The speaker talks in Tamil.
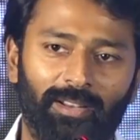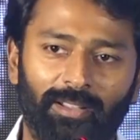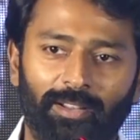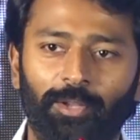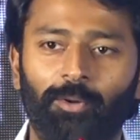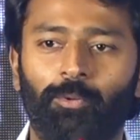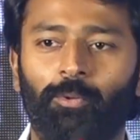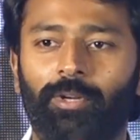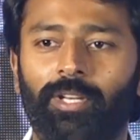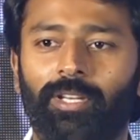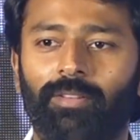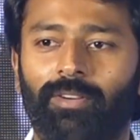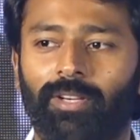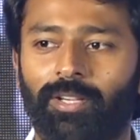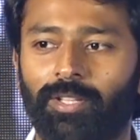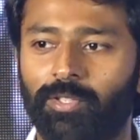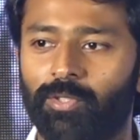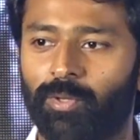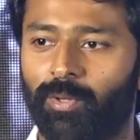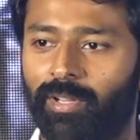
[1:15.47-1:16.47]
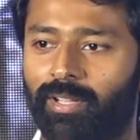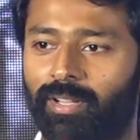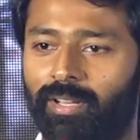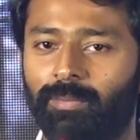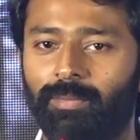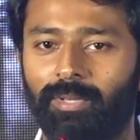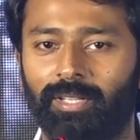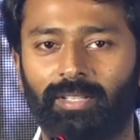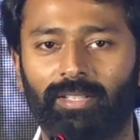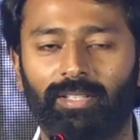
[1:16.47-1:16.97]
எல்லாரையும் கூட்டிகிட்டு வாங்கன்னு சொன்னார்
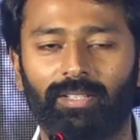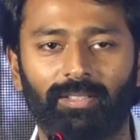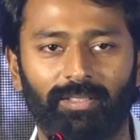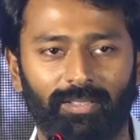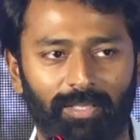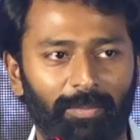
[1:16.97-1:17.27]
பட்